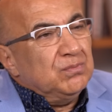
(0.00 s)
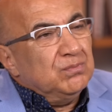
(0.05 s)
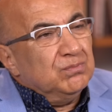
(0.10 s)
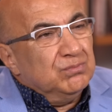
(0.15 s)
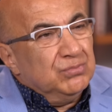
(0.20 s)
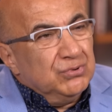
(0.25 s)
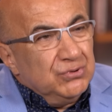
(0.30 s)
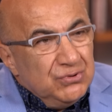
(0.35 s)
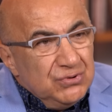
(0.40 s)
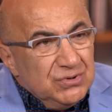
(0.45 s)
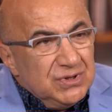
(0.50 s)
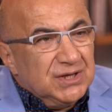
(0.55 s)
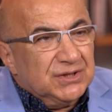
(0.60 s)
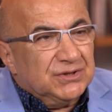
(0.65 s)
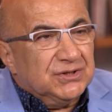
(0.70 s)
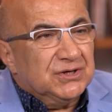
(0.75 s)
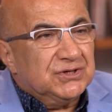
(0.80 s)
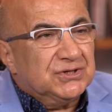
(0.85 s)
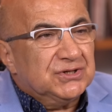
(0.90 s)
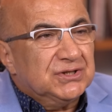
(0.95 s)
bugüne
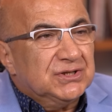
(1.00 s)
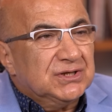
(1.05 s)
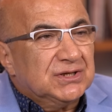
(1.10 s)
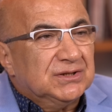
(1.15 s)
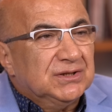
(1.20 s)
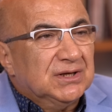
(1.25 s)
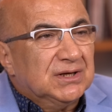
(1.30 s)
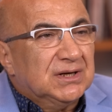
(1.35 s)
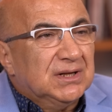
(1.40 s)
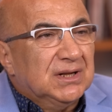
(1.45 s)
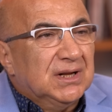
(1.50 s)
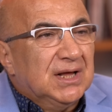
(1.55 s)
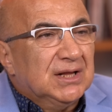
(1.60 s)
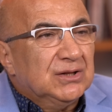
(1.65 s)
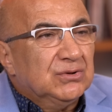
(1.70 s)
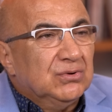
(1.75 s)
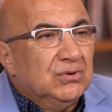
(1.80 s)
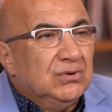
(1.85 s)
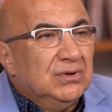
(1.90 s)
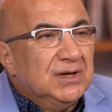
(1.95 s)

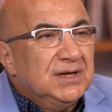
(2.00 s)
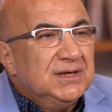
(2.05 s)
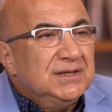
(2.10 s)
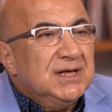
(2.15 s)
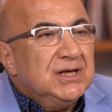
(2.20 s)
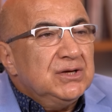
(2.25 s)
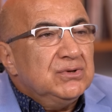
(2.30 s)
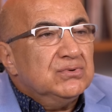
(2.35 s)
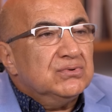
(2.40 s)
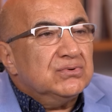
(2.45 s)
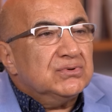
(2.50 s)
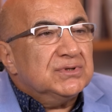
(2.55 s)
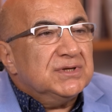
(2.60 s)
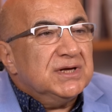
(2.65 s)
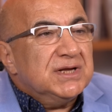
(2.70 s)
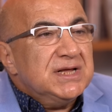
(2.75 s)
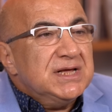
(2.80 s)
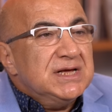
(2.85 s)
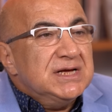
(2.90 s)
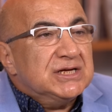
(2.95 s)
taşıdıklarından dolayı da
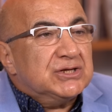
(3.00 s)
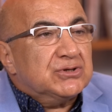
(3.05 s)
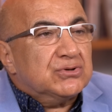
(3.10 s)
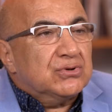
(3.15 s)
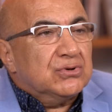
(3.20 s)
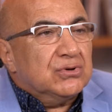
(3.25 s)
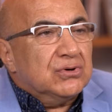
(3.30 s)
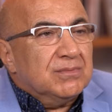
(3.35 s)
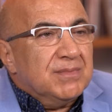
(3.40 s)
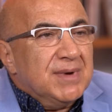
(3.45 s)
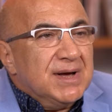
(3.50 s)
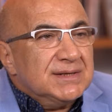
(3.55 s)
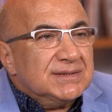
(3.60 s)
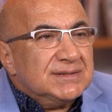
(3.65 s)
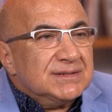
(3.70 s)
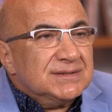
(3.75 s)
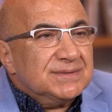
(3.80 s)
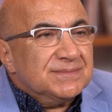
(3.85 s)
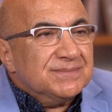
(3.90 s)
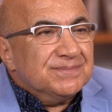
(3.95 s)
yüzleri hiç
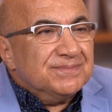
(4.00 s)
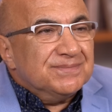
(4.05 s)
gülmez.